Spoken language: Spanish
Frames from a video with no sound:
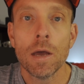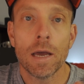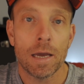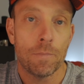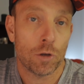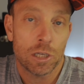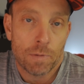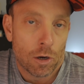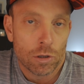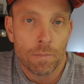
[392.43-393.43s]
eh, podéis
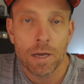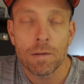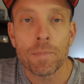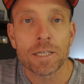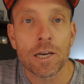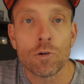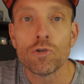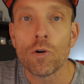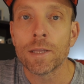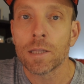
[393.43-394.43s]
verlo también, me salió un
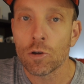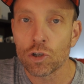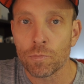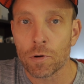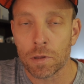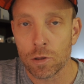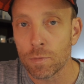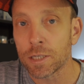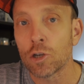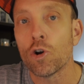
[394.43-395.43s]
98%,
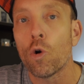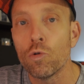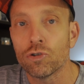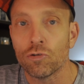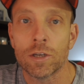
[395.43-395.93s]
me salió justo.